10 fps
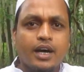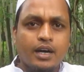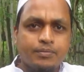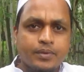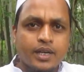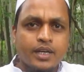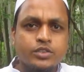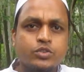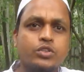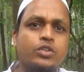আপনারা
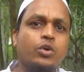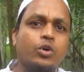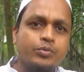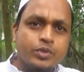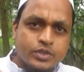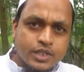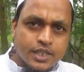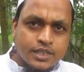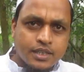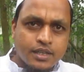যদি হোমিও
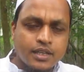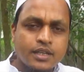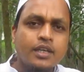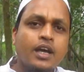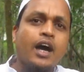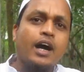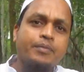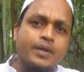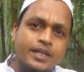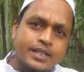চিকিৎসা নেন
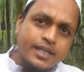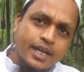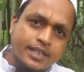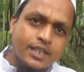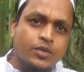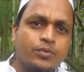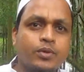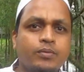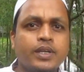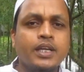আপনাকে সে ডাক্তারও
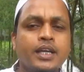বলবে